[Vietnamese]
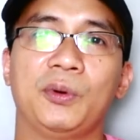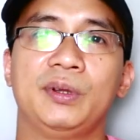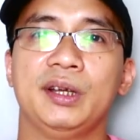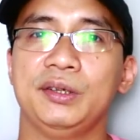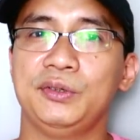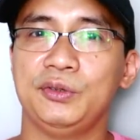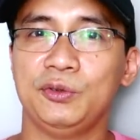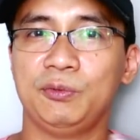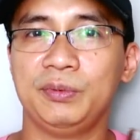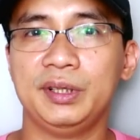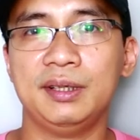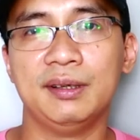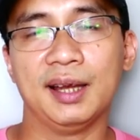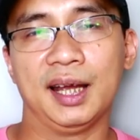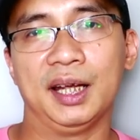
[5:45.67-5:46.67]
có thể sử dụng
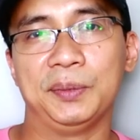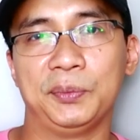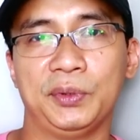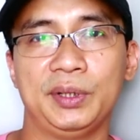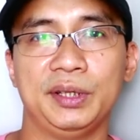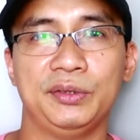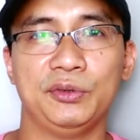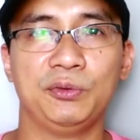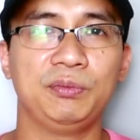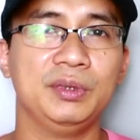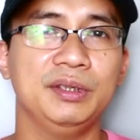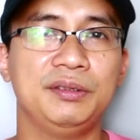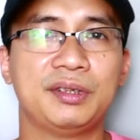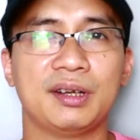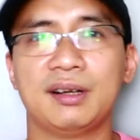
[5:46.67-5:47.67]
đi làm có thể sử dụng
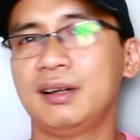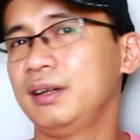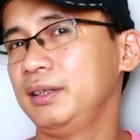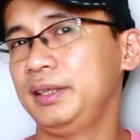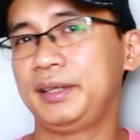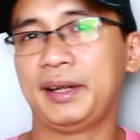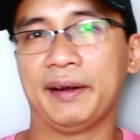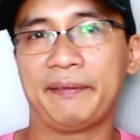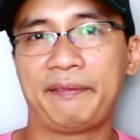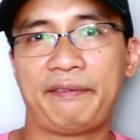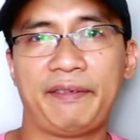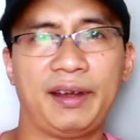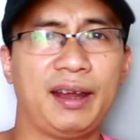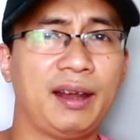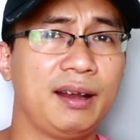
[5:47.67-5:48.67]
đi chơi đi cà
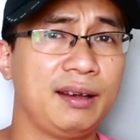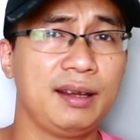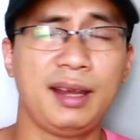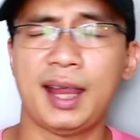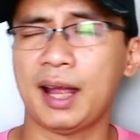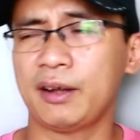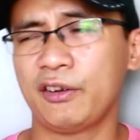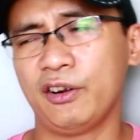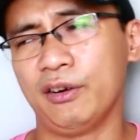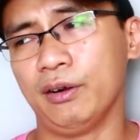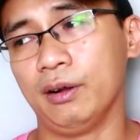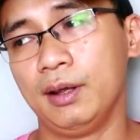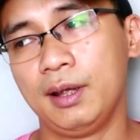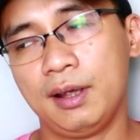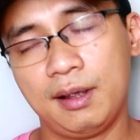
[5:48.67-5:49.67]
phê đi hẹn hò